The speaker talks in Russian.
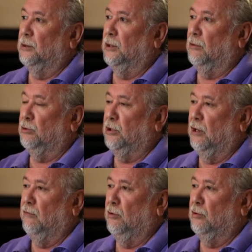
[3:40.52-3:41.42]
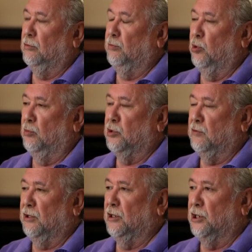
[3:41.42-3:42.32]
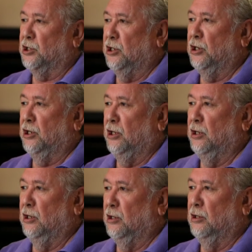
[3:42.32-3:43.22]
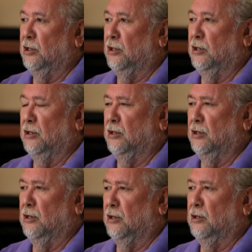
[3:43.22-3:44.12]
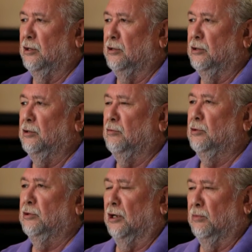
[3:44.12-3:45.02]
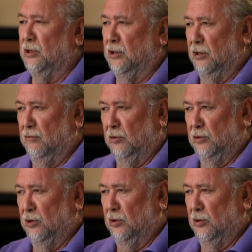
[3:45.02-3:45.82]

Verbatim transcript: Так вот, я его, помню, схватил за шкирки и, и вот, как бы сказать, довел до